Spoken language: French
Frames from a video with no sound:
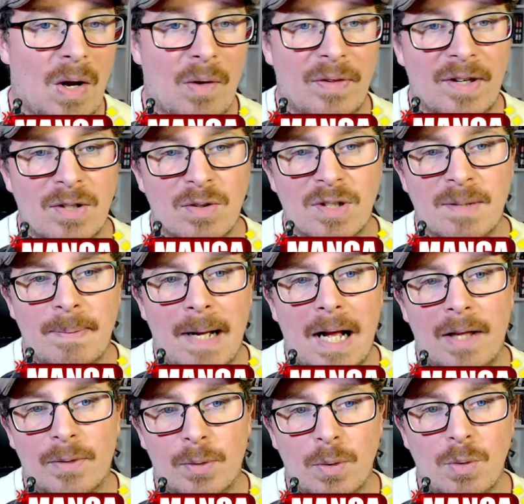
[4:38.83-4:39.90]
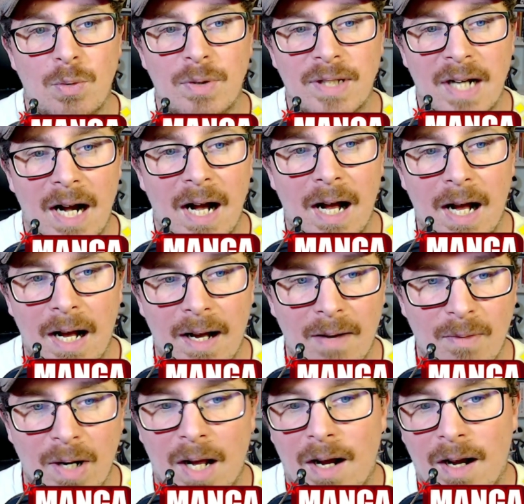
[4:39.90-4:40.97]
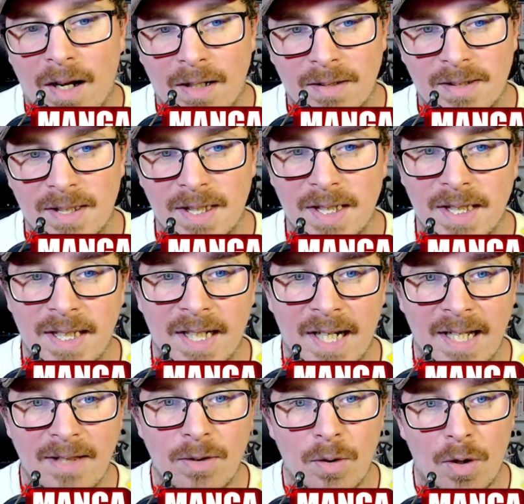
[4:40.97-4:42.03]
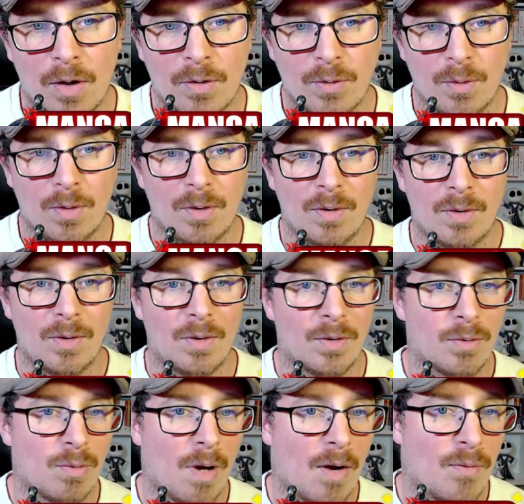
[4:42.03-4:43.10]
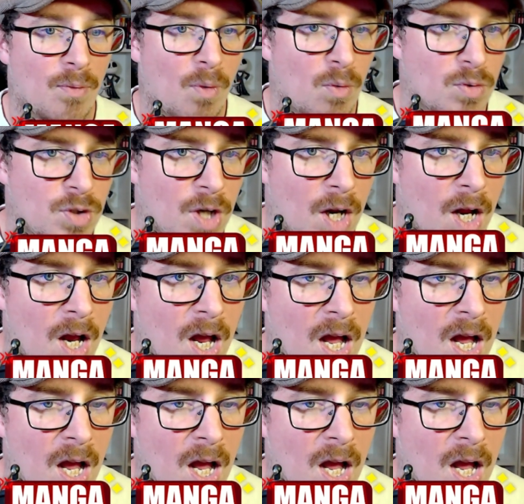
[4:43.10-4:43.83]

En sachant que c'est pas un truc ultra, voilà, hein, c'est des renders sur, euh, sur un fond rouge.